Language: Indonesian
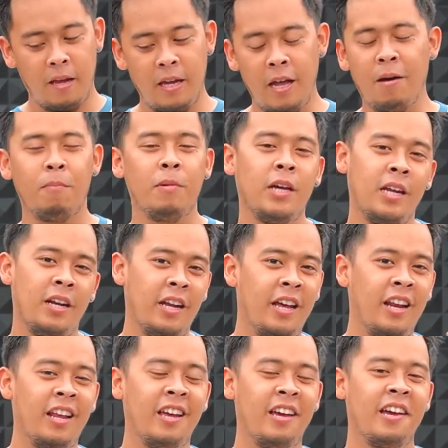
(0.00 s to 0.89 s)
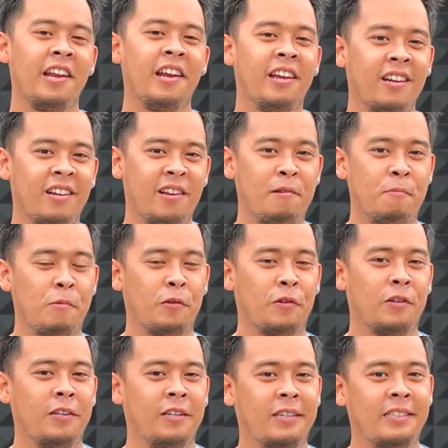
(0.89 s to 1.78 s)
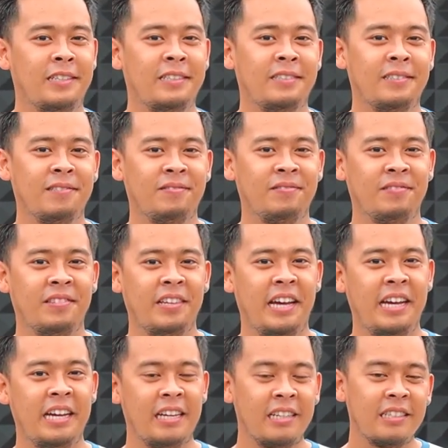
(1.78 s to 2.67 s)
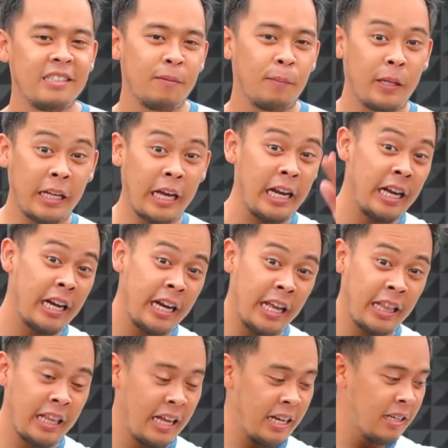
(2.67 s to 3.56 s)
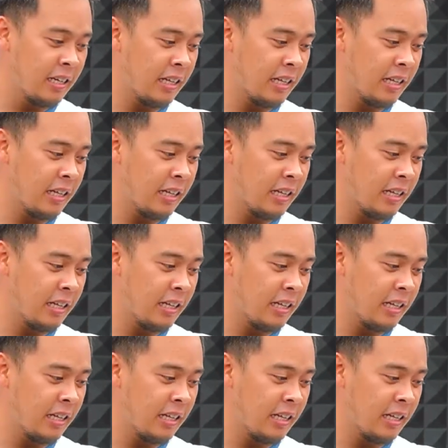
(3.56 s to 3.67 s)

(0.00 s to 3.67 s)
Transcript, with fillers: yang bikin geleng-geleng dari motor ini. Ya, seperti kalian lihat kan,